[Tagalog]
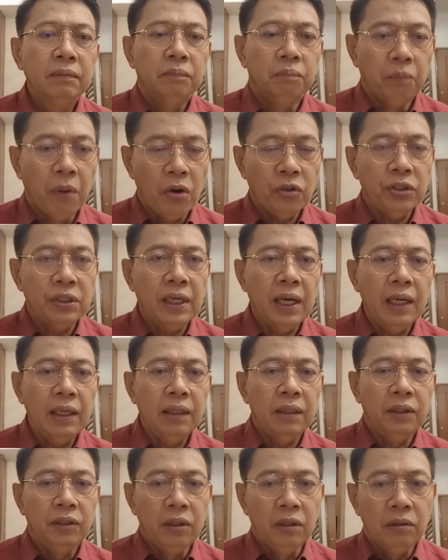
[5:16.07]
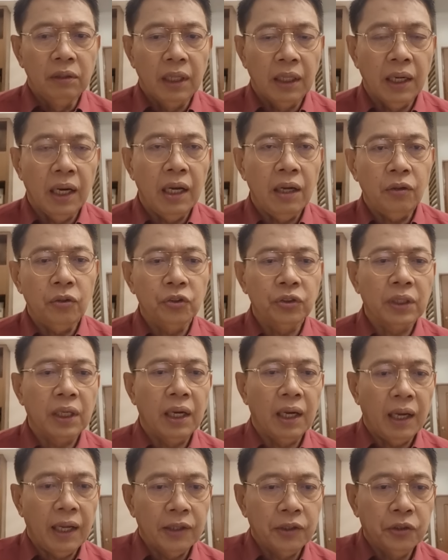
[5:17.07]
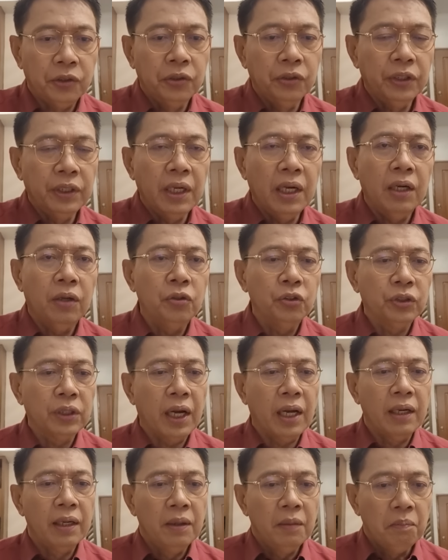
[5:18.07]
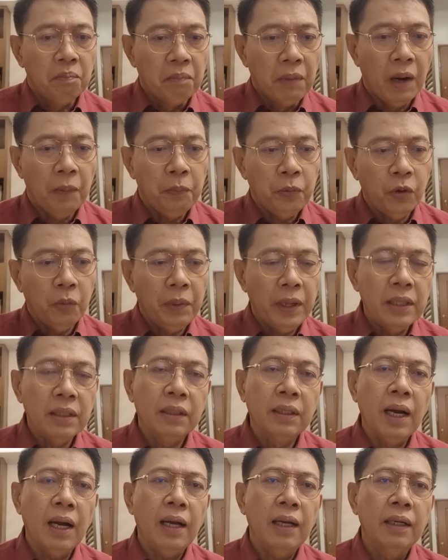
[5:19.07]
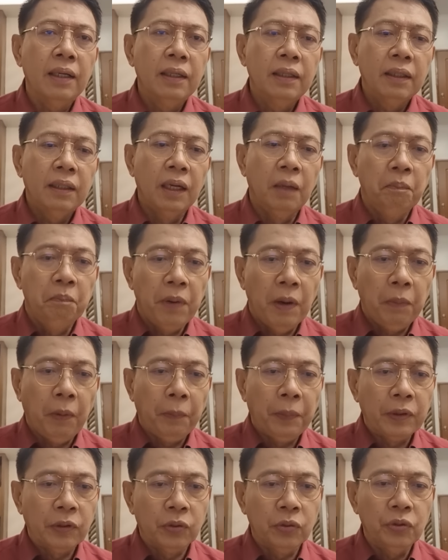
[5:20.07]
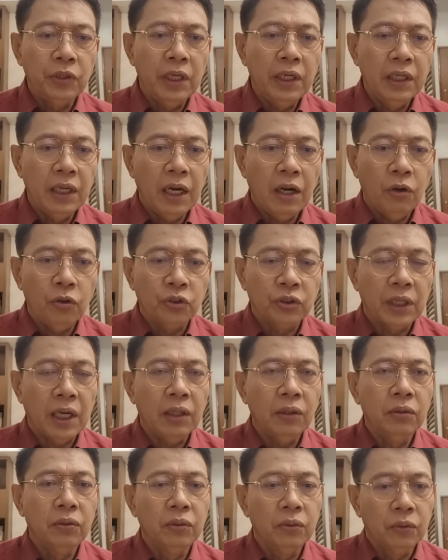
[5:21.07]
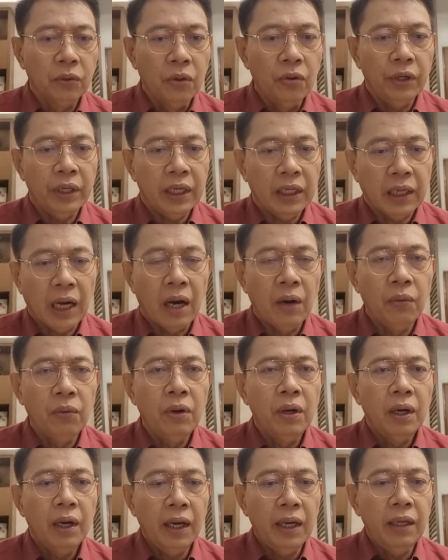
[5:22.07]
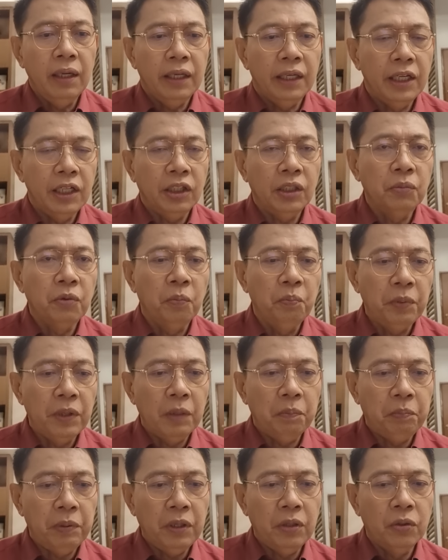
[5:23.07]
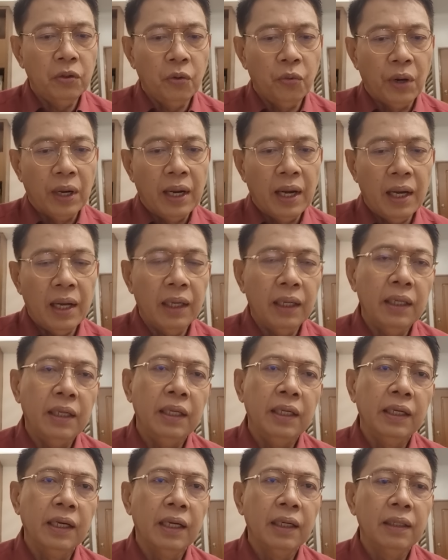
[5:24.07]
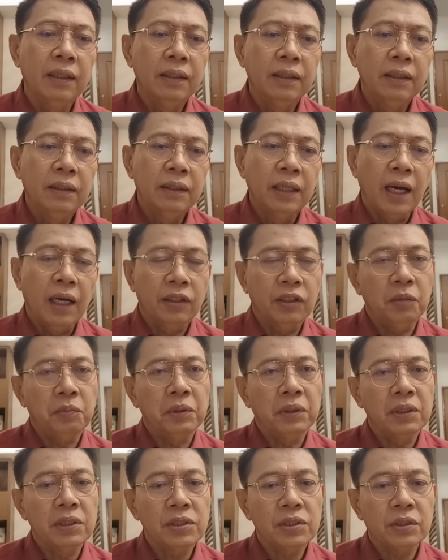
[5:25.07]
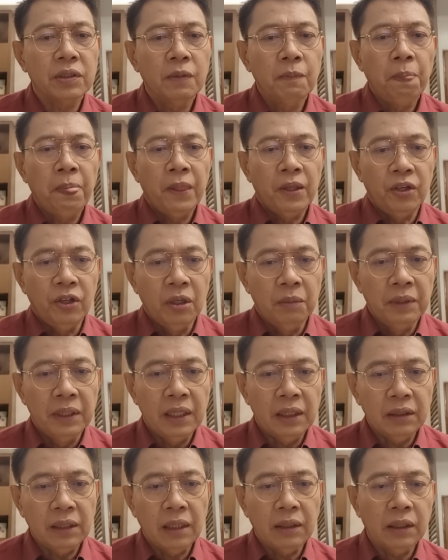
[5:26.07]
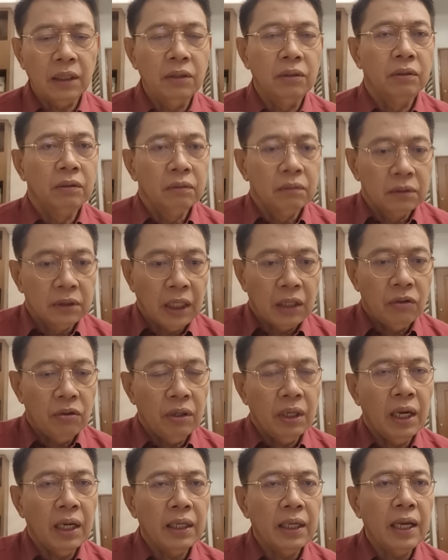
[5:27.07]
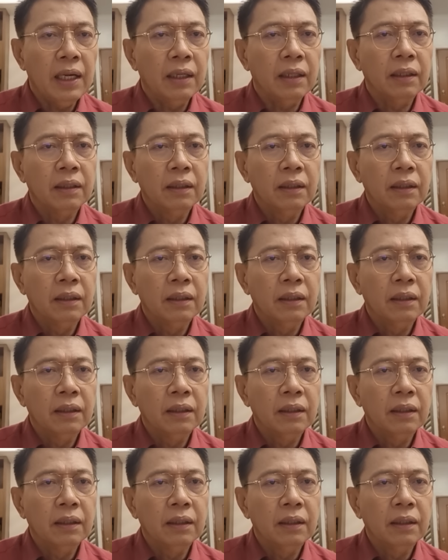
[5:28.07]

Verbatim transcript: both yan. Yung nag-aakusa at yung inaakusahan, mag-provide ka ng pagpapatunay na akusado kung ikaw ay lehitimong Pilipino o wala kang illegal na activities. Yun naman nagtatanong, tanong lang yan.